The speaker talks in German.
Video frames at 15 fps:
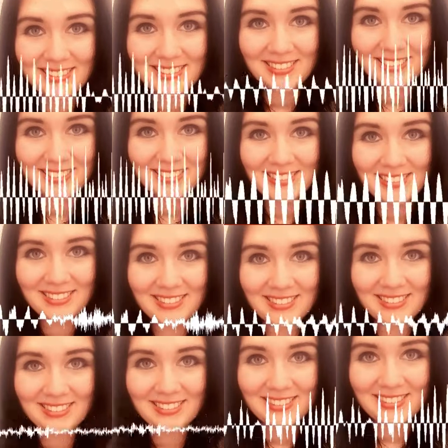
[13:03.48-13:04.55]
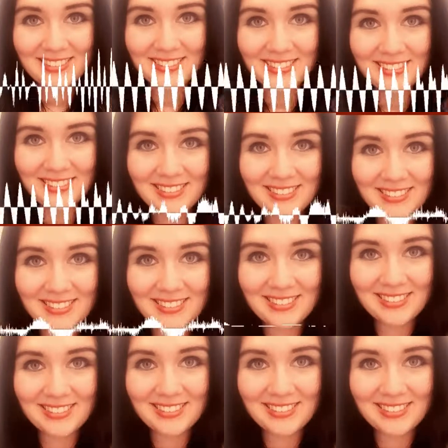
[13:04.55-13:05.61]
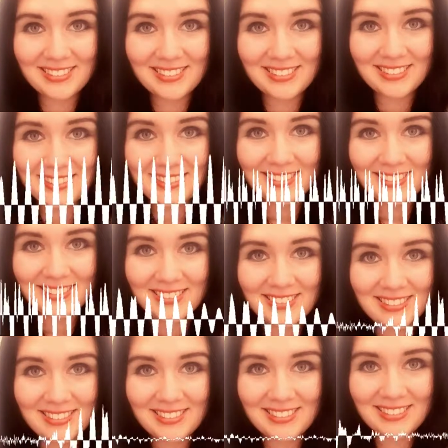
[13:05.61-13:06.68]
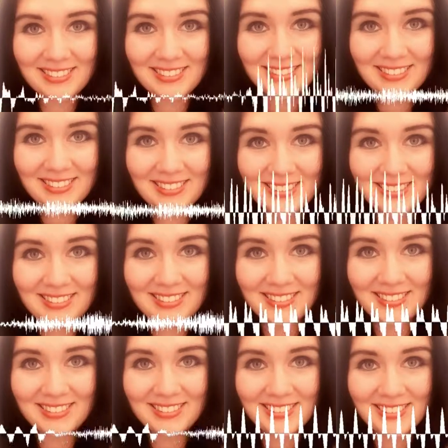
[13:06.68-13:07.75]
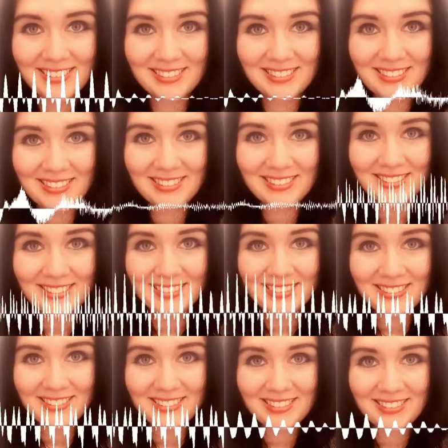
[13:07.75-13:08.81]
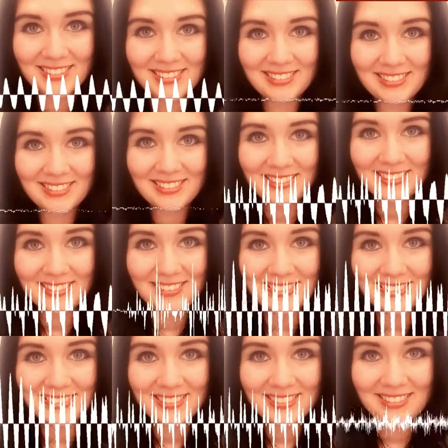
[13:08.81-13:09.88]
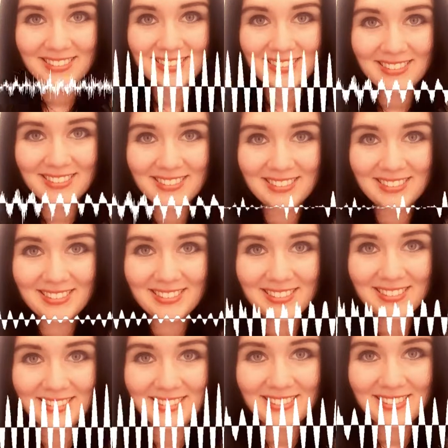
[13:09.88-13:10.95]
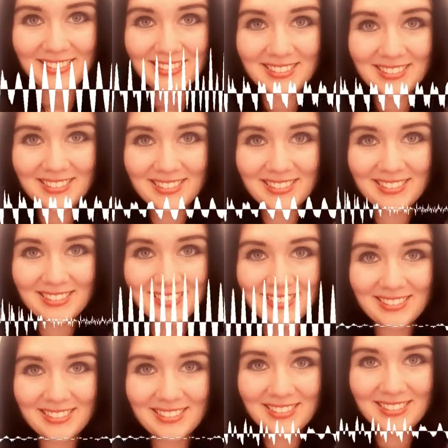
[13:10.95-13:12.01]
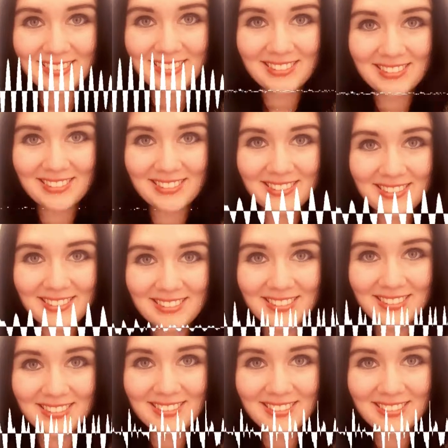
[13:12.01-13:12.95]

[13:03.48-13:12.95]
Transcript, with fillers: zu sorgen, dass sie sich eben nicht in deinem Körper festsetzen, sondern dass die wirklich frei sind. Und wenn alle Menschen diese Übung hin und wieder mal machen würden, dann hätten wir